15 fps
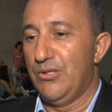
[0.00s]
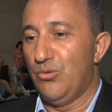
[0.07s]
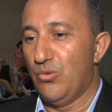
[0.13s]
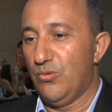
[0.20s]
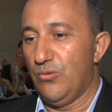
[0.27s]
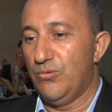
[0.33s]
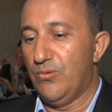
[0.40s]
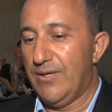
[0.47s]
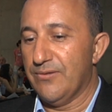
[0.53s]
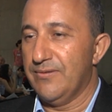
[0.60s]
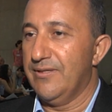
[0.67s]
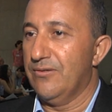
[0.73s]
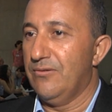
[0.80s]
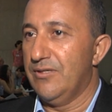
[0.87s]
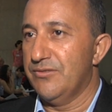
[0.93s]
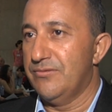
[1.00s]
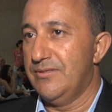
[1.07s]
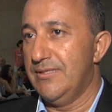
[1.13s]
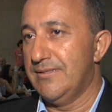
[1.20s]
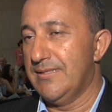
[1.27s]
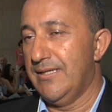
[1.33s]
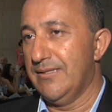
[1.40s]
do, do agronegócio
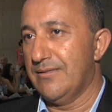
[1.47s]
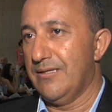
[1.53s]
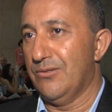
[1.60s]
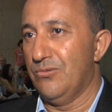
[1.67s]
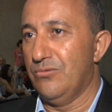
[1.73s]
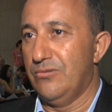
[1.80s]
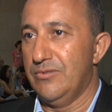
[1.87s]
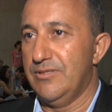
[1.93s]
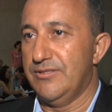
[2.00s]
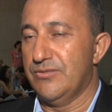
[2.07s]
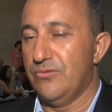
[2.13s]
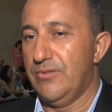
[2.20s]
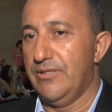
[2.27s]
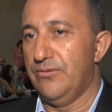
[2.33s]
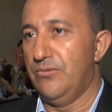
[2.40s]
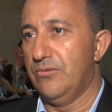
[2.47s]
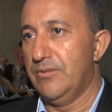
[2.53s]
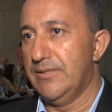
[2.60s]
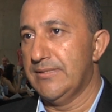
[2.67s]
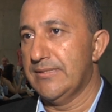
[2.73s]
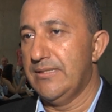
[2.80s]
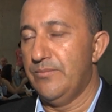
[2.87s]
utilizar em tratores,
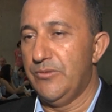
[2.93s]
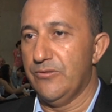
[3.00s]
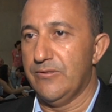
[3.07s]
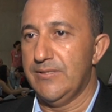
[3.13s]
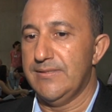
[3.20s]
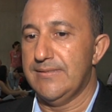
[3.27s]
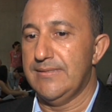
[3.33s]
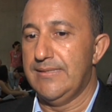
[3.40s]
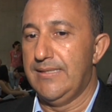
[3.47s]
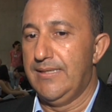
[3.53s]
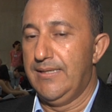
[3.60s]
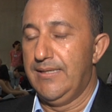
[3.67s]
colhedoras, caminhões.